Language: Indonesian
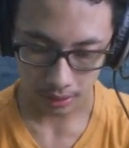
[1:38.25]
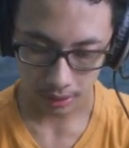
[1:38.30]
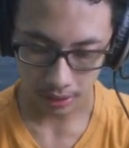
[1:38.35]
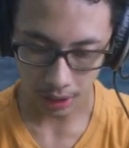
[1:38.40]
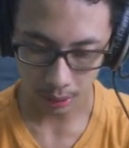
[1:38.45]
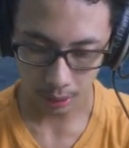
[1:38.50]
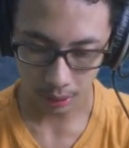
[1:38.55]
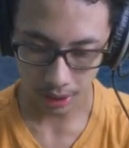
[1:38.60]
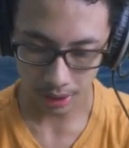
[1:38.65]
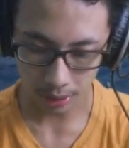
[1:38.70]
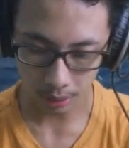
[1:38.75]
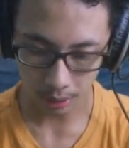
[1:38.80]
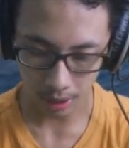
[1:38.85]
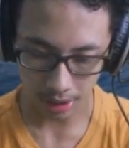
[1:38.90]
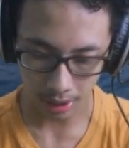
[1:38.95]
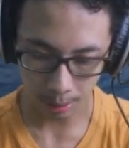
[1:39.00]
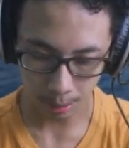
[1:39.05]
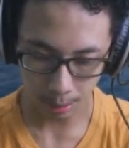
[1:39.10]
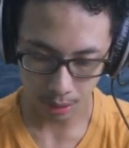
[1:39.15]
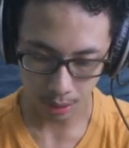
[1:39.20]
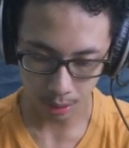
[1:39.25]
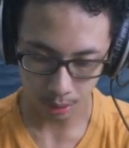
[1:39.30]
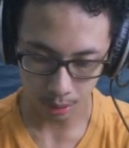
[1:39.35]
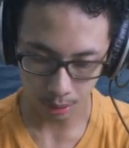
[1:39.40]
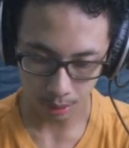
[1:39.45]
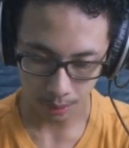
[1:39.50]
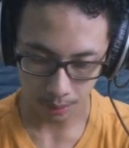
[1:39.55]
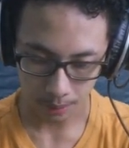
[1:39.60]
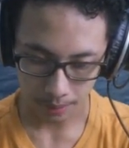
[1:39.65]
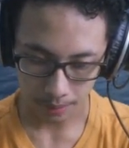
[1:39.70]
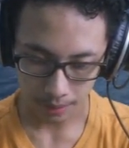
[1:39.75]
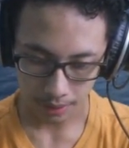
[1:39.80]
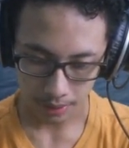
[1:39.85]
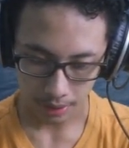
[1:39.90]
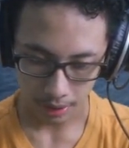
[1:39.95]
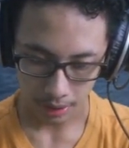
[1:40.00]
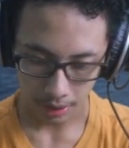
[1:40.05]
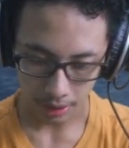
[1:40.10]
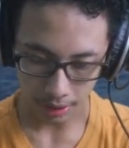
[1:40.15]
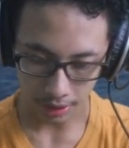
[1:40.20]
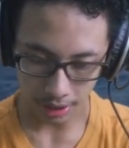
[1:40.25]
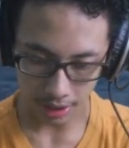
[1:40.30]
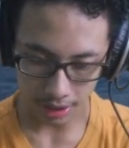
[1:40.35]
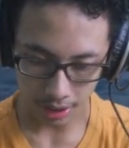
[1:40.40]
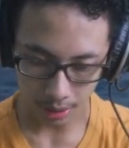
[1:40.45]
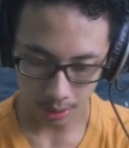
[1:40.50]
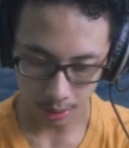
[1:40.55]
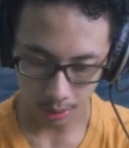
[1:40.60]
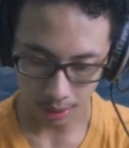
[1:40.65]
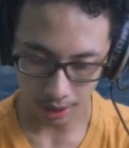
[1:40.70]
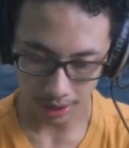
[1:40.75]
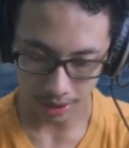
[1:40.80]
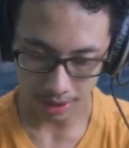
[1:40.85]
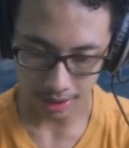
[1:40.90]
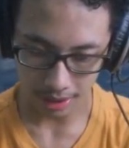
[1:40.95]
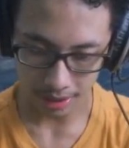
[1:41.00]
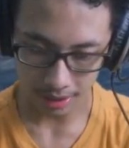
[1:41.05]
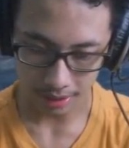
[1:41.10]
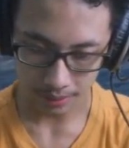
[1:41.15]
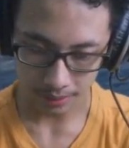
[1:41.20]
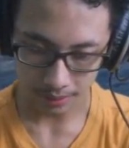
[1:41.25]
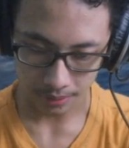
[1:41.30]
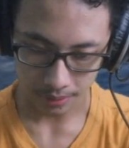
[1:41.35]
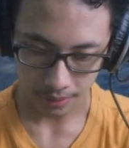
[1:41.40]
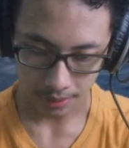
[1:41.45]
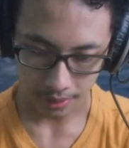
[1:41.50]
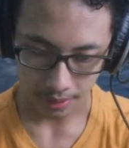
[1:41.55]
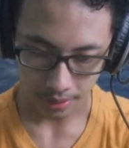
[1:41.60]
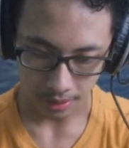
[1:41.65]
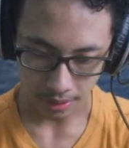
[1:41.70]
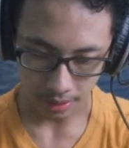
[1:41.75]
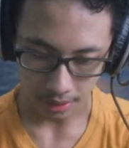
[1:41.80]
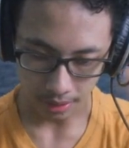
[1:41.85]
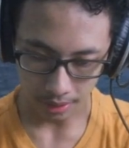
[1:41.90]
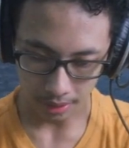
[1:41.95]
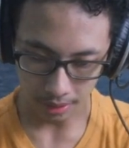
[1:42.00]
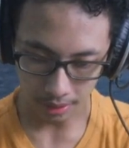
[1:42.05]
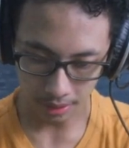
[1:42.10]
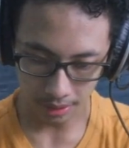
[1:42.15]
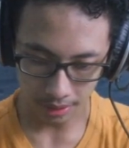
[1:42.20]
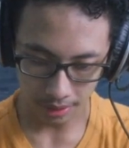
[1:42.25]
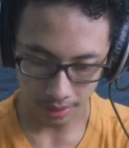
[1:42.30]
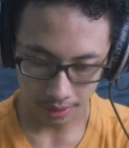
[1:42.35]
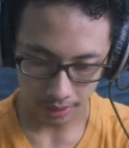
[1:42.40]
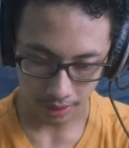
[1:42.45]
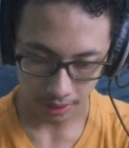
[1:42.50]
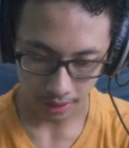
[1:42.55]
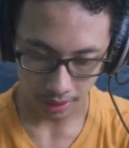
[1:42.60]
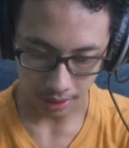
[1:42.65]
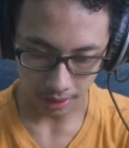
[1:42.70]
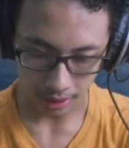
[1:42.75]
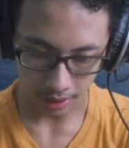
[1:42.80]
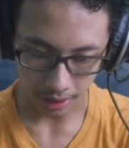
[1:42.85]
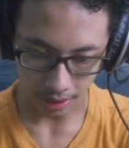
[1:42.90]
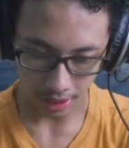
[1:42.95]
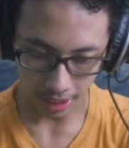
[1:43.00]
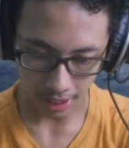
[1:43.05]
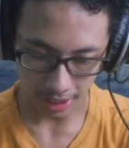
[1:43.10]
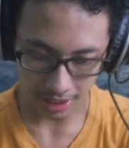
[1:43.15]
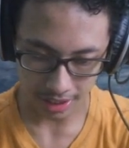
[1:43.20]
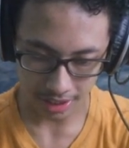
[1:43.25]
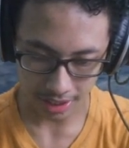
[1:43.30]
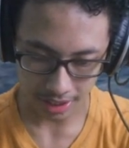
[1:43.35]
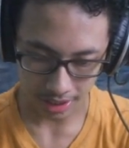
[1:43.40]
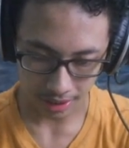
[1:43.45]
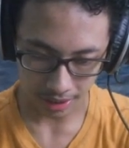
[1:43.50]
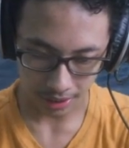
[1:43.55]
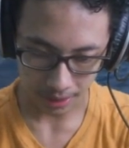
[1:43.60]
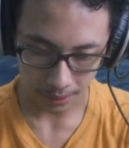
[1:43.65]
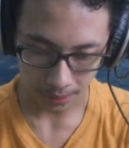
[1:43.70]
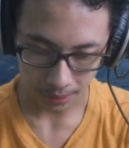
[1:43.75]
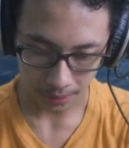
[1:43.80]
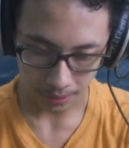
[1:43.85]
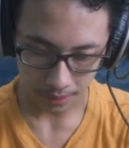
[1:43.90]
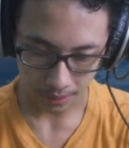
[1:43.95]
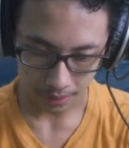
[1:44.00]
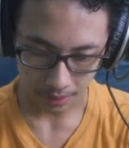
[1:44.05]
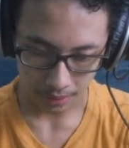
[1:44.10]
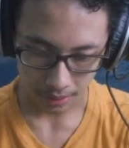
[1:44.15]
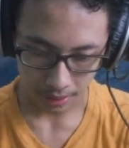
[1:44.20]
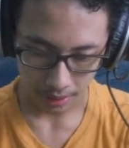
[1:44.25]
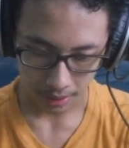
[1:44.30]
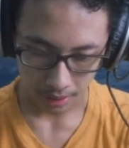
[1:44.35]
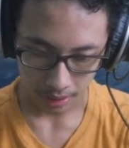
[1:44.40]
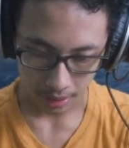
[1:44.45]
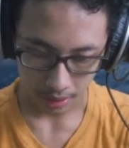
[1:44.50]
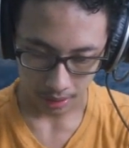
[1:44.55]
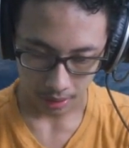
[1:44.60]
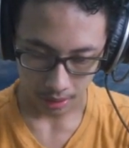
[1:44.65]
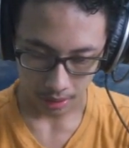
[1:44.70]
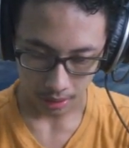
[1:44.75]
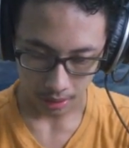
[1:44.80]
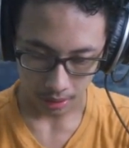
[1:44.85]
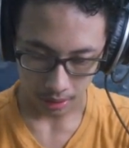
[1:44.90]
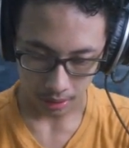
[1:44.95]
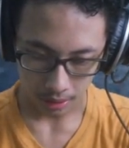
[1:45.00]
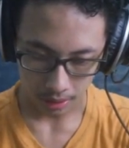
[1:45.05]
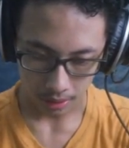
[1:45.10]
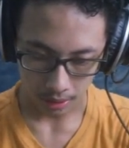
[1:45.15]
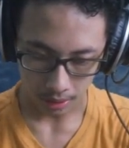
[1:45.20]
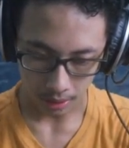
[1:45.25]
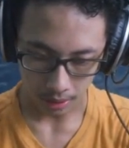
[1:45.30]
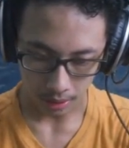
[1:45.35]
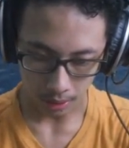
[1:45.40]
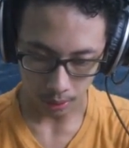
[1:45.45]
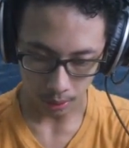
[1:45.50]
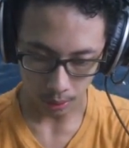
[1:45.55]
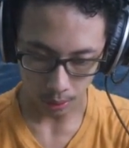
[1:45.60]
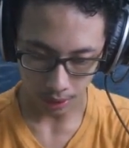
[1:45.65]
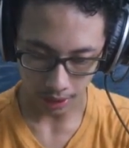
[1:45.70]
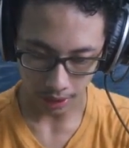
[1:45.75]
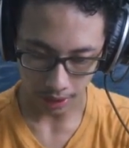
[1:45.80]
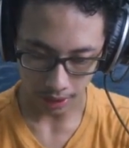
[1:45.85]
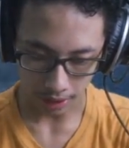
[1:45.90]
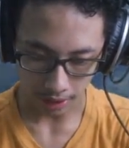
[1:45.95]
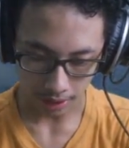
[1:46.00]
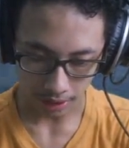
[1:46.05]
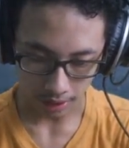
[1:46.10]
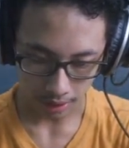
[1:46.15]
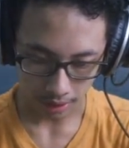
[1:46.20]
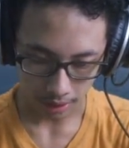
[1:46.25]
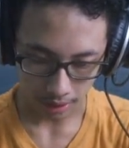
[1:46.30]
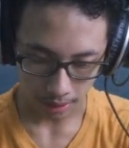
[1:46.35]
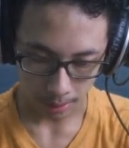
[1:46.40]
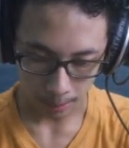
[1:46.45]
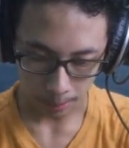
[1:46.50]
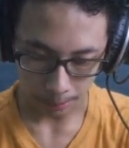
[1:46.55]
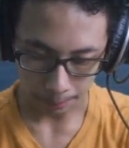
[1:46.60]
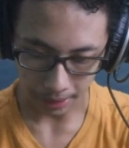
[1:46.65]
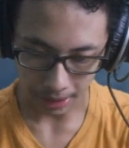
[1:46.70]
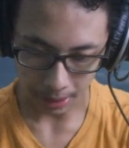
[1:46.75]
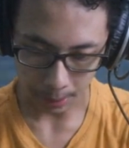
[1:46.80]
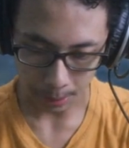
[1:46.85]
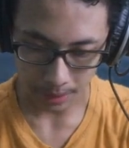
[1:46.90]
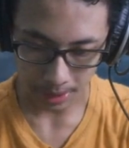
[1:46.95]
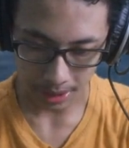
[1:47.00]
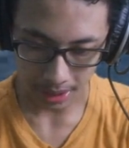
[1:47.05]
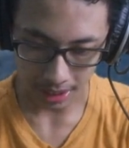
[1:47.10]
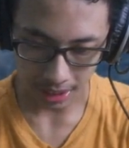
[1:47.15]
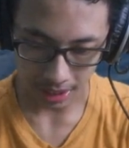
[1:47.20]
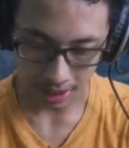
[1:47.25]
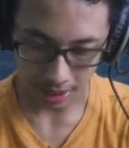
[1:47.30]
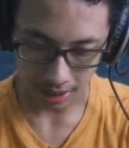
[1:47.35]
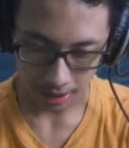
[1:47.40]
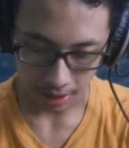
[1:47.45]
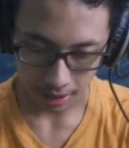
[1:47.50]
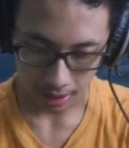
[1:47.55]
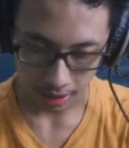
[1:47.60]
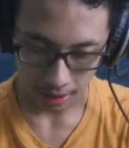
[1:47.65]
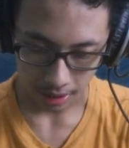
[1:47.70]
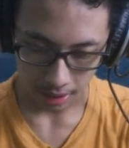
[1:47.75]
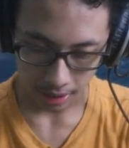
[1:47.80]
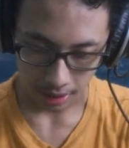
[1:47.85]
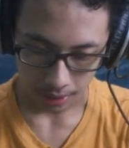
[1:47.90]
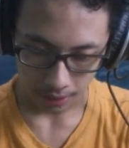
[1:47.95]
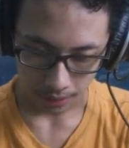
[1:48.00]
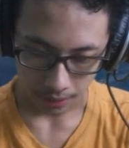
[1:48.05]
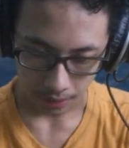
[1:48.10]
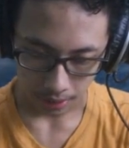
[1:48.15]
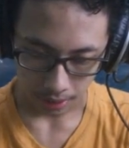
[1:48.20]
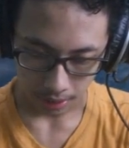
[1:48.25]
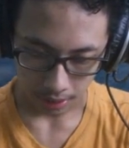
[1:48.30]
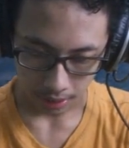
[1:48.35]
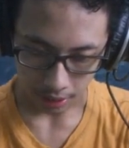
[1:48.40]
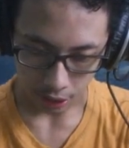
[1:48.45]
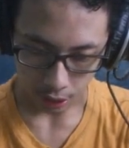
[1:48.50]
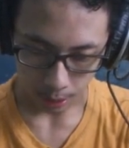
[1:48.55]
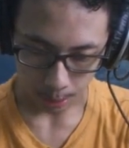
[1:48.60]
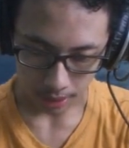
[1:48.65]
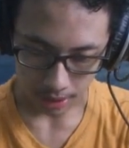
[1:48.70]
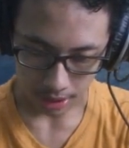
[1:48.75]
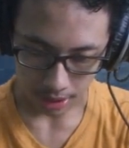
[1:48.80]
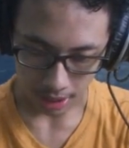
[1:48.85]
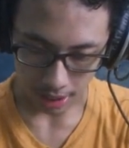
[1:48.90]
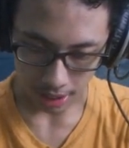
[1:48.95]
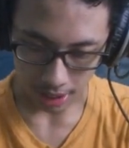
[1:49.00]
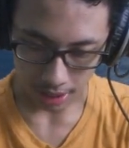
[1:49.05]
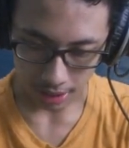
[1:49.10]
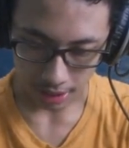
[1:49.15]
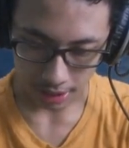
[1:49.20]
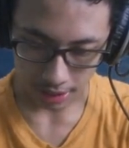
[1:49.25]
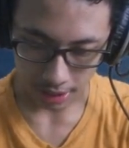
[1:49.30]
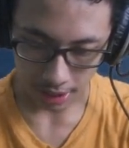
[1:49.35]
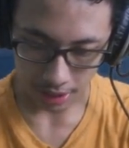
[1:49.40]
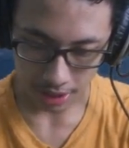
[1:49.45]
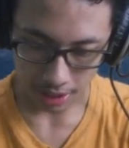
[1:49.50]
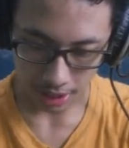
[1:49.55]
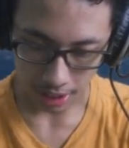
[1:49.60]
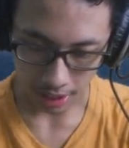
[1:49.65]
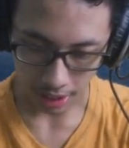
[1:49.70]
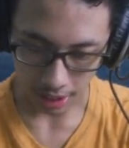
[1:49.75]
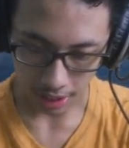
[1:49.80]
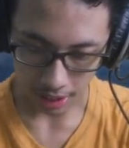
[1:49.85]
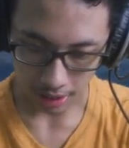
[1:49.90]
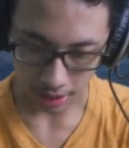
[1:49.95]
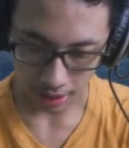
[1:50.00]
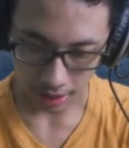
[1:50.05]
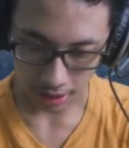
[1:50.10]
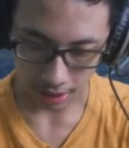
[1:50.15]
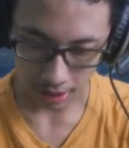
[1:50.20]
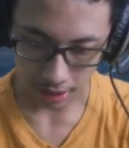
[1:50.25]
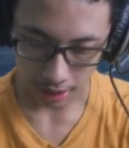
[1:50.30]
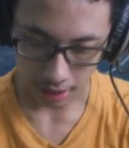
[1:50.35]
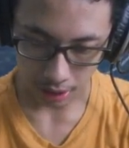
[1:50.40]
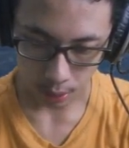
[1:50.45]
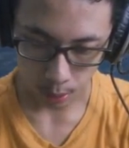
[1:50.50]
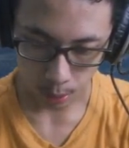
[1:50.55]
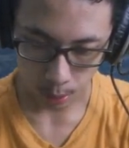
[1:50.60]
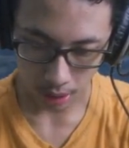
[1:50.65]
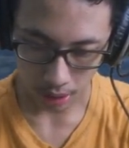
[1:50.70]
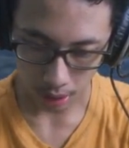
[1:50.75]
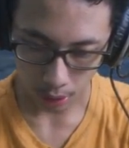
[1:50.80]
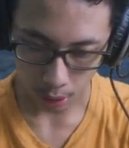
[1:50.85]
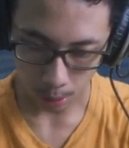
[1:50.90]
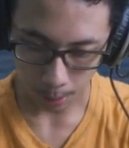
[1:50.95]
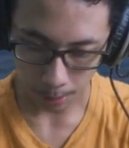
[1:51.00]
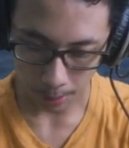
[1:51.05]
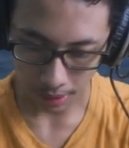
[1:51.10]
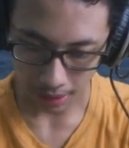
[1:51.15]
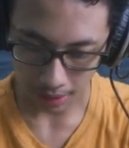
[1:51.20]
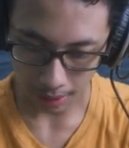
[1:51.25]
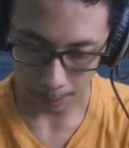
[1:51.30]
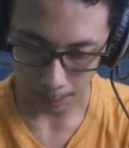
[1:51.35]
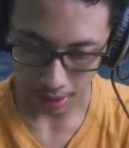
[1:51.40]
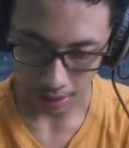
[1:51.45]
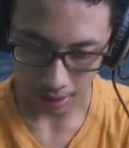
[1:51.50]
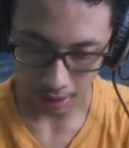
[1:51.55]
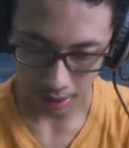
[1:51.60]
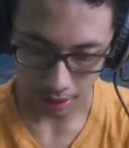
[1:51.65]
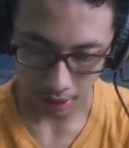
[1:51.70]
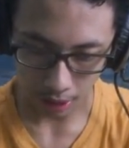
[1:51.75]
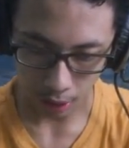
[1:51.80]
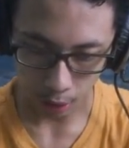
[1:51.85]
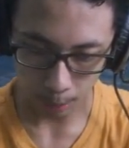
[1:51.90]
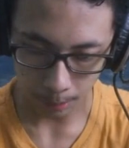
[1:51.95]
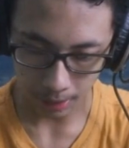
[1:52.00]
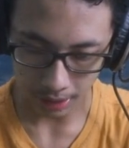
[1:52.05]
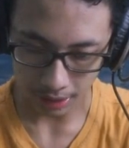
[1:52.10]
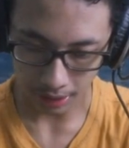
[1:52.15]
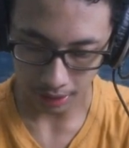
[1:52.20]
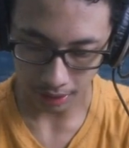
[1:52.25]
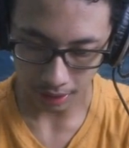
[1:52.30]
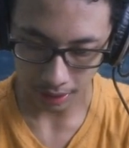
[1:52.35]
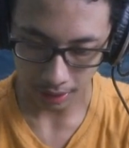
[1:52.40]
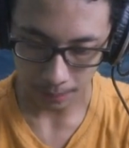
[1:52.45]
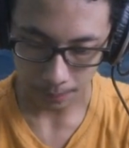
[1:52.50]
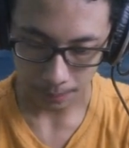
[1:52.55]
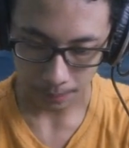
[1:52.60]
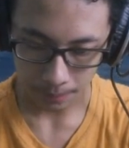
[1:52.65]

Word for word: nah itu dia tuh ada musuh tuh kita hajar dulu guys ya hmm nice oke okay. mantap sih ini kita coba serang dari jarak ke 2,5 km ya